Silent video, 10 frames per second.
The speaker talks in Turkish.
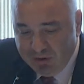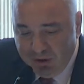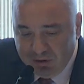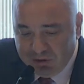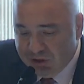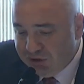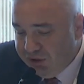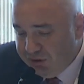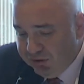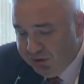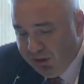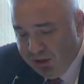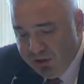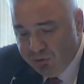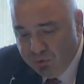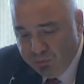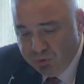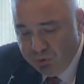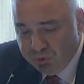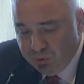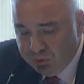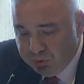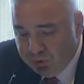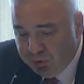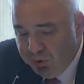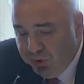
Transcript: Kara taşıtlarında da aynı durum söz konusu.